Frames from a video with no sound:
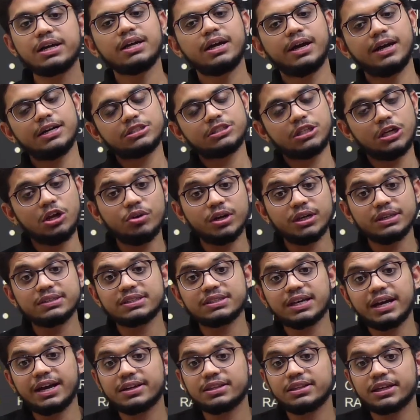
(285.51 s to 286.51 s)
इसलिए उन्हें
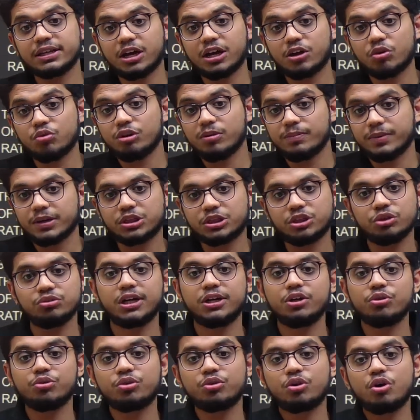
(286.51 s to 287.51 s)
जहर देकर उनको मृत्यु दंड
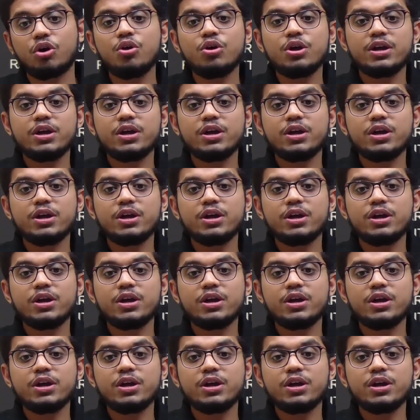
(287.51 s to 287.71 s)
उनको